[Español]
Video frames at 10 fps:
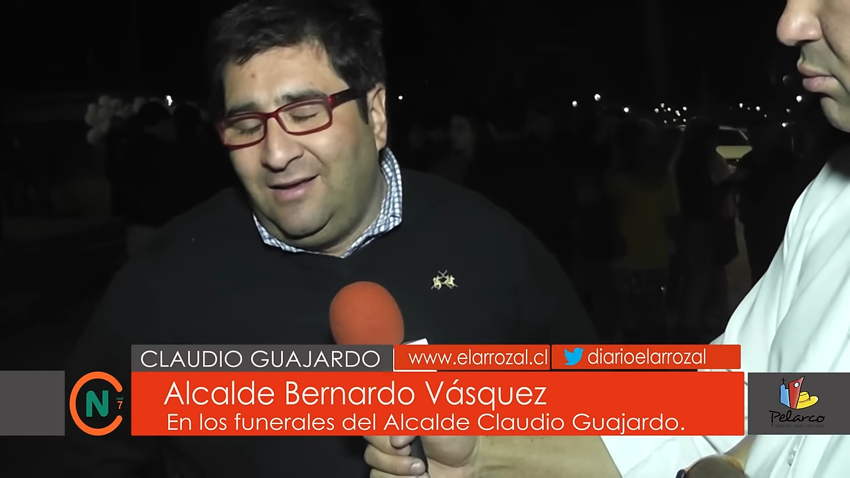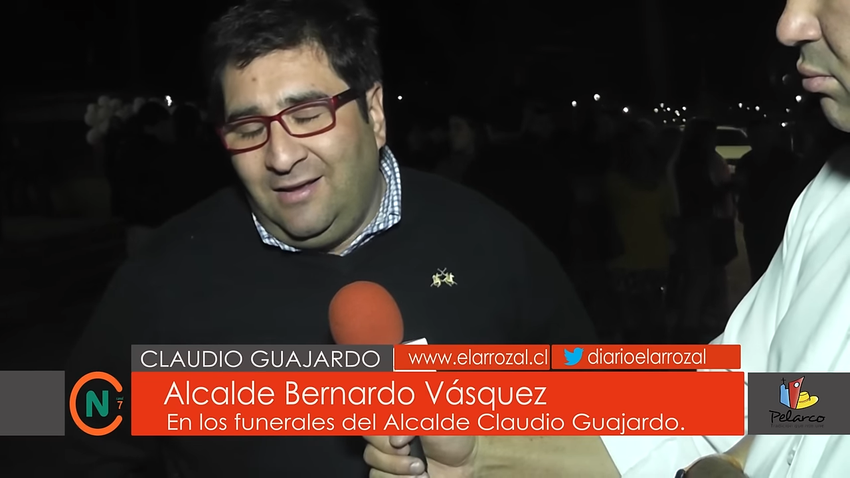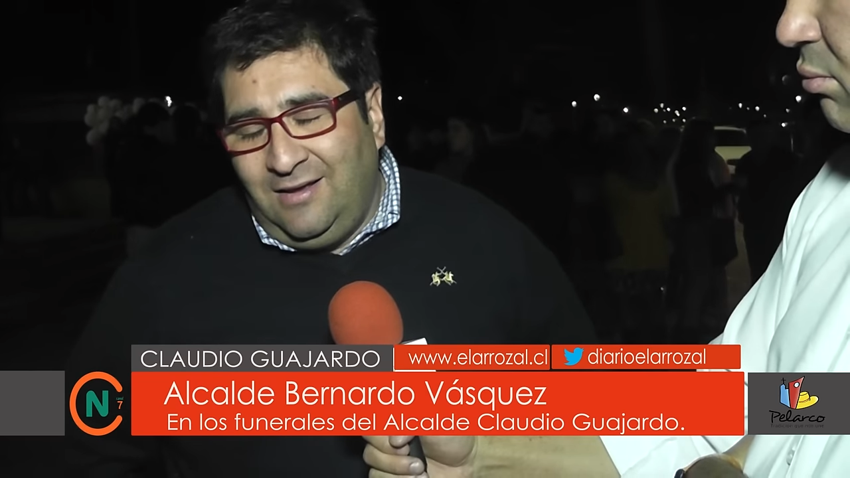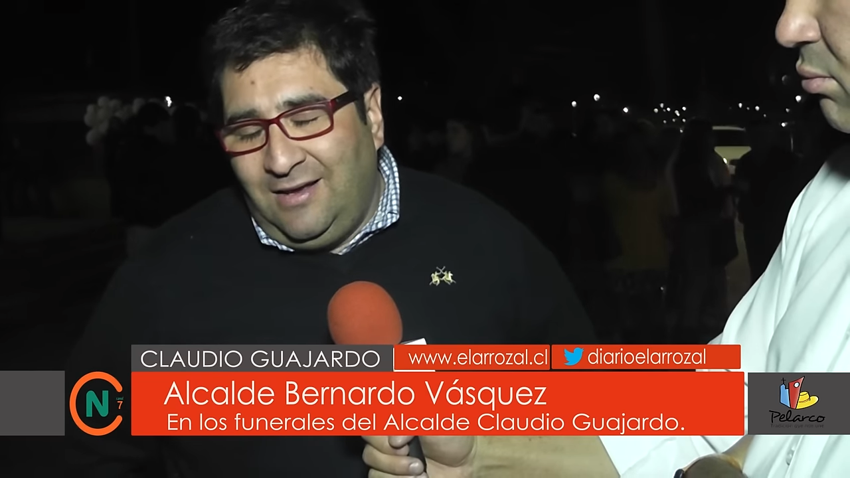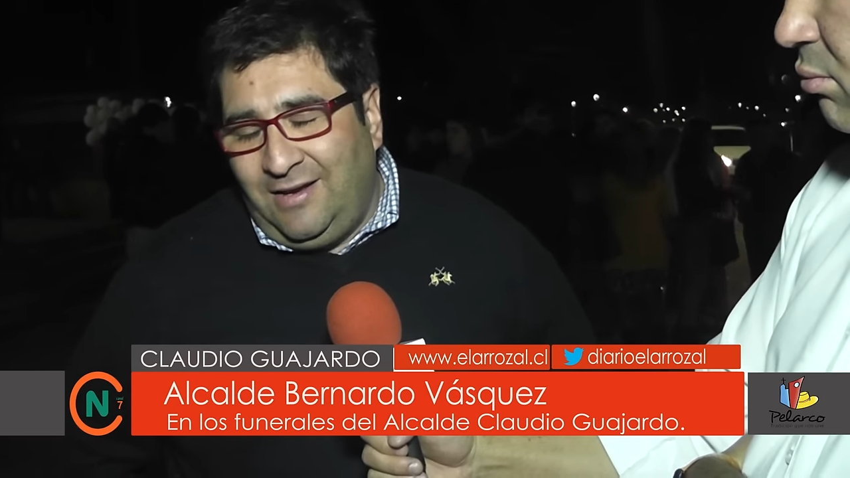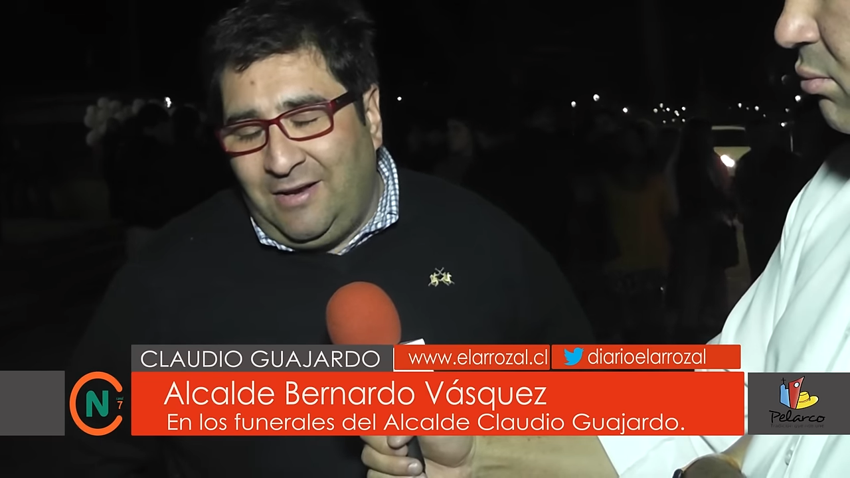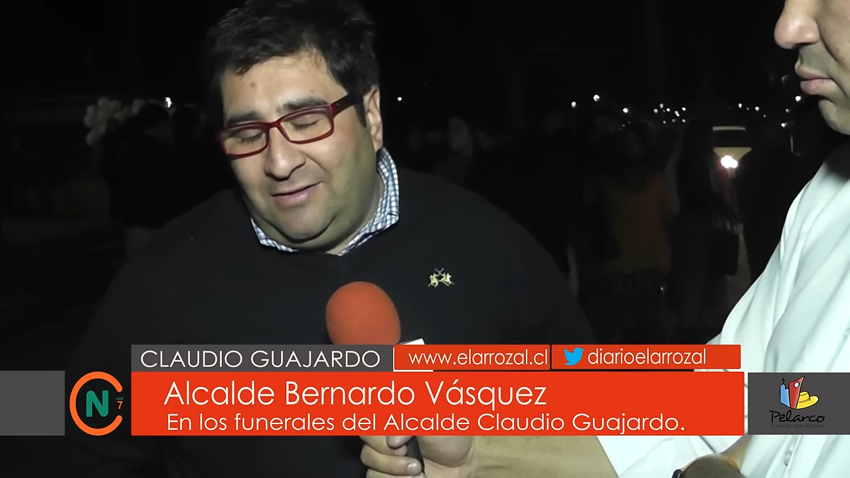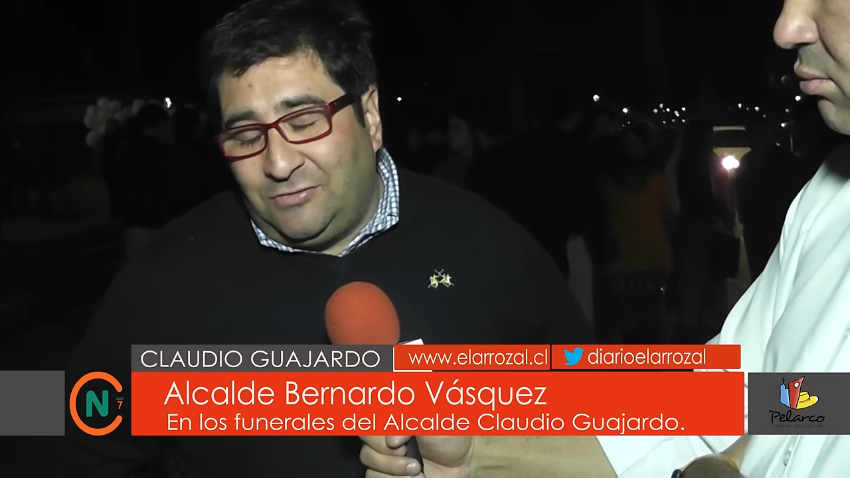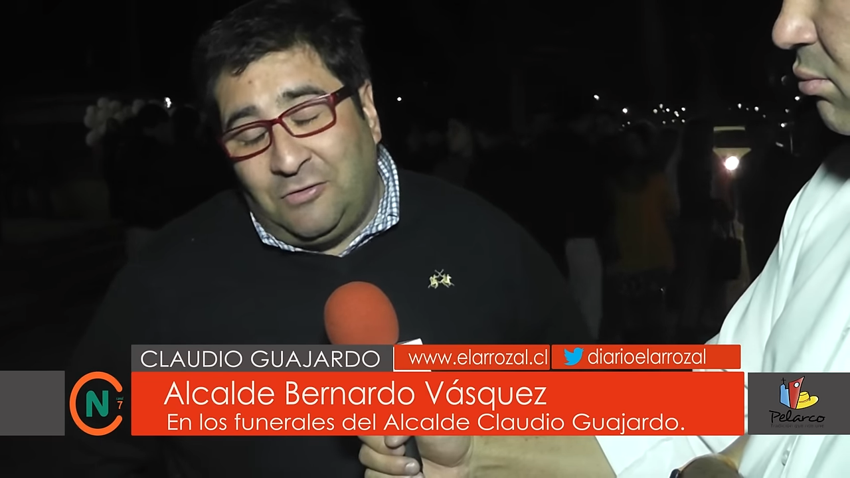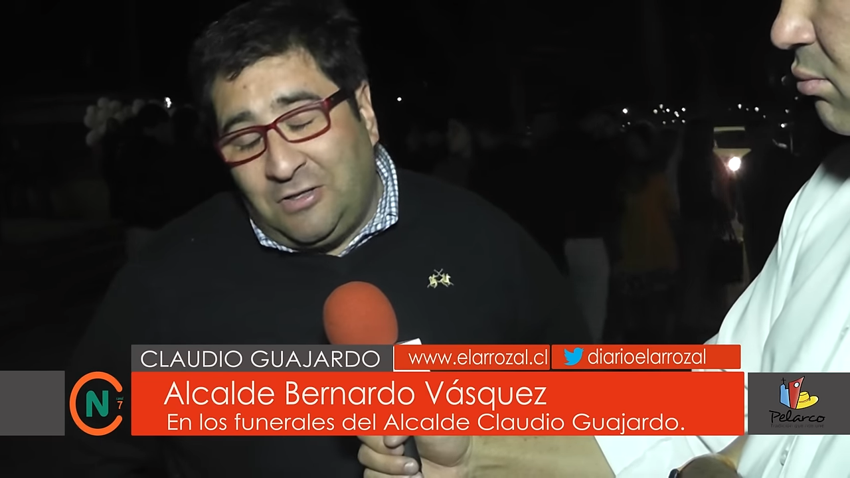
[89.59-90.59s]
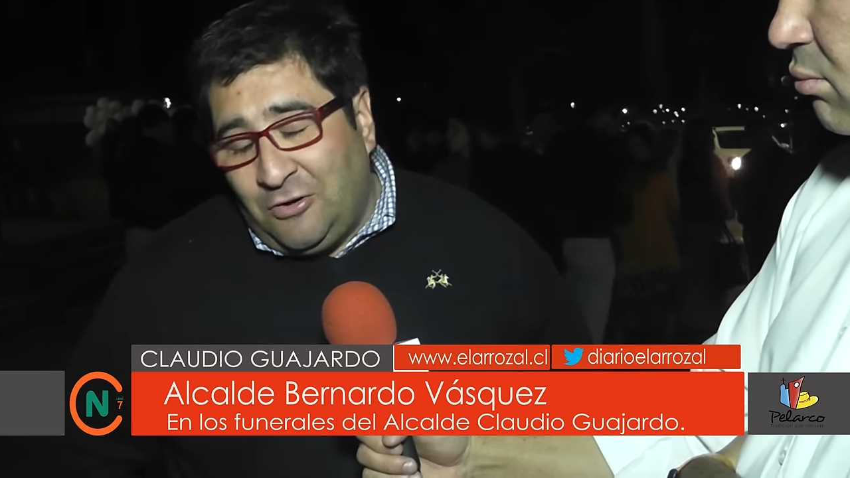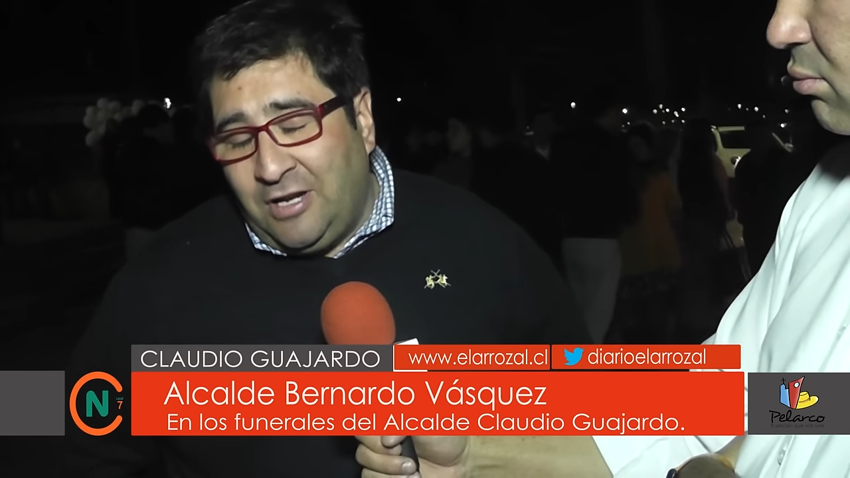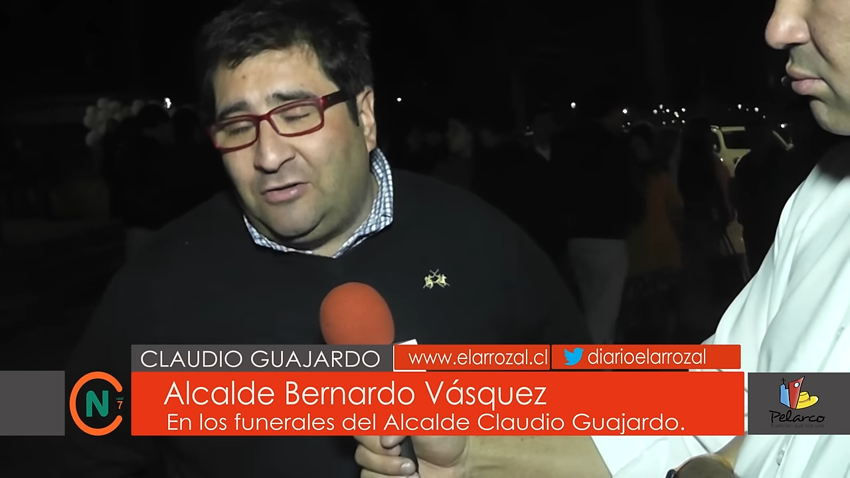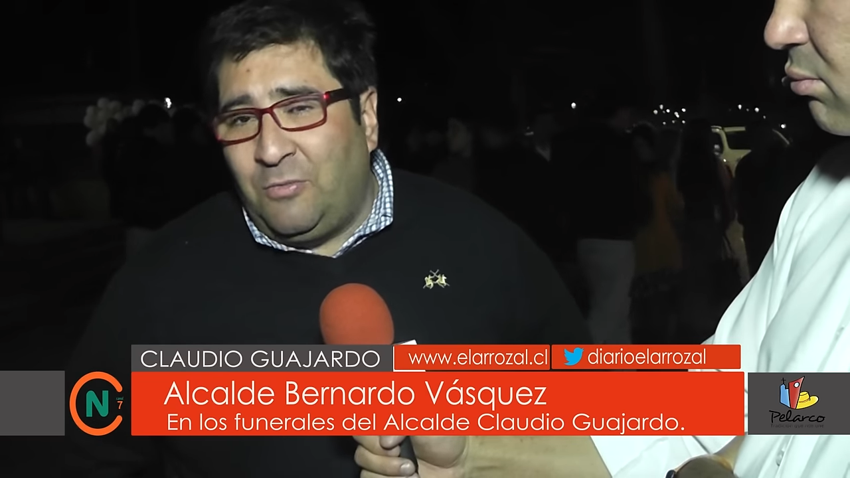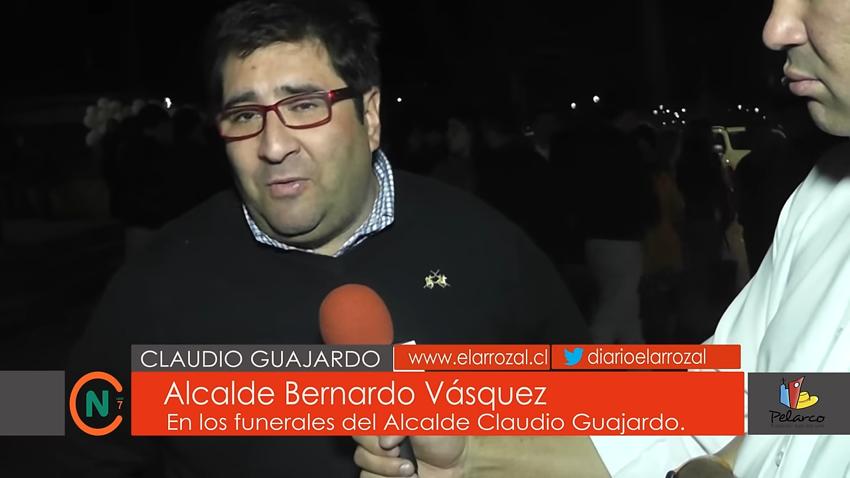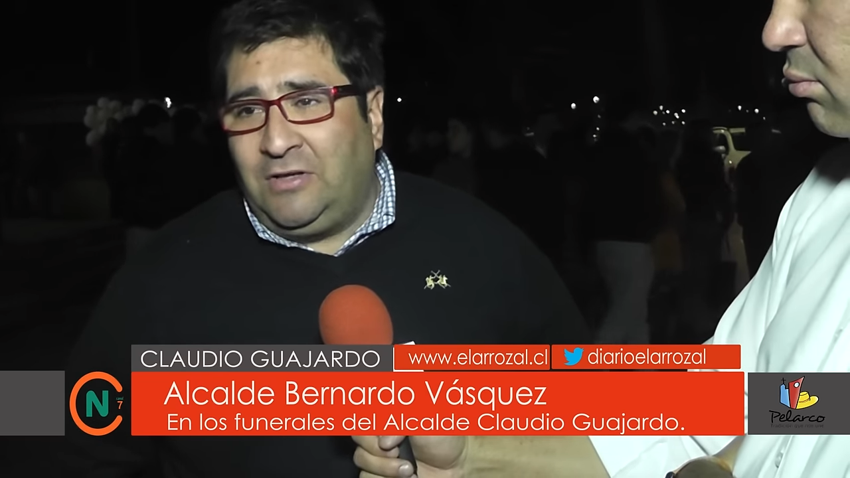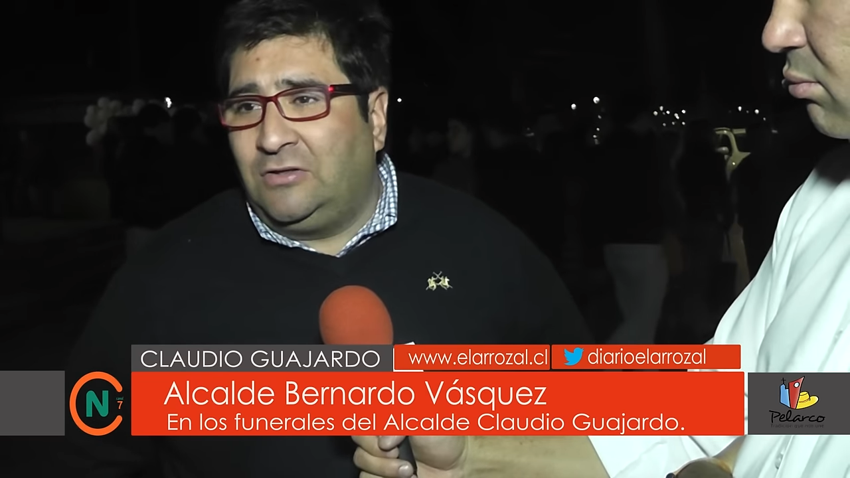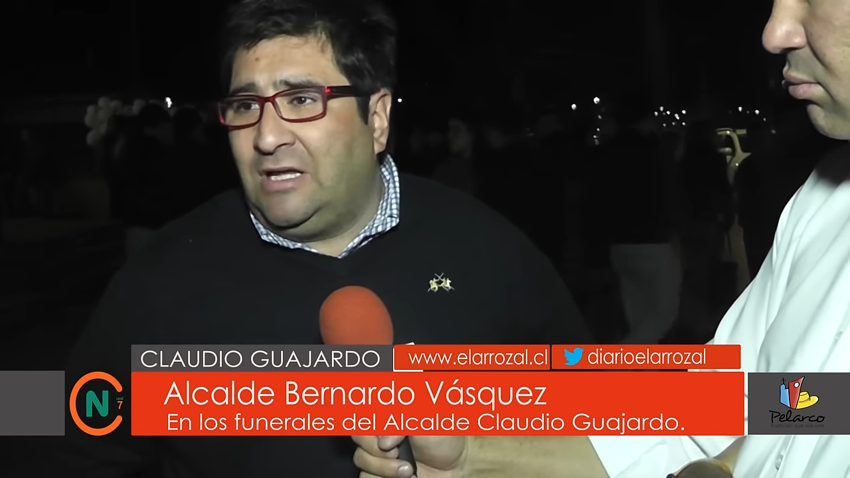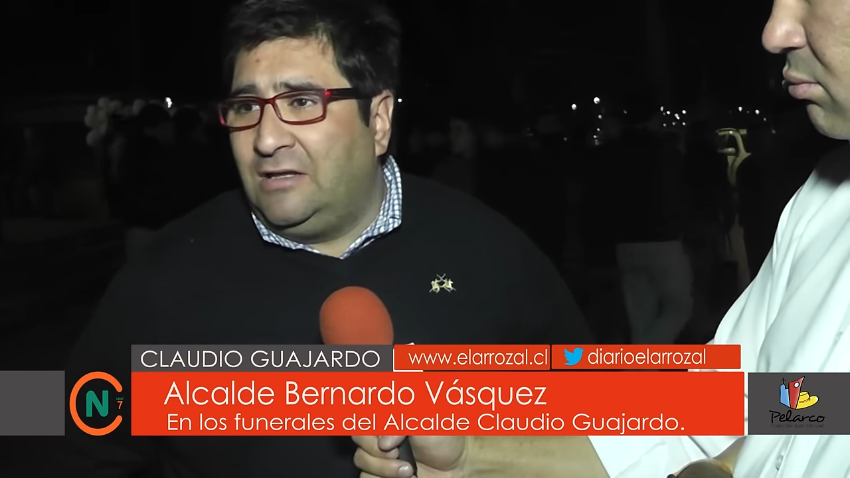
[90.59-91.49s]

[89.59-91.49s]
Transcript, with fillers: eh, eh, sobre todo en estos momentos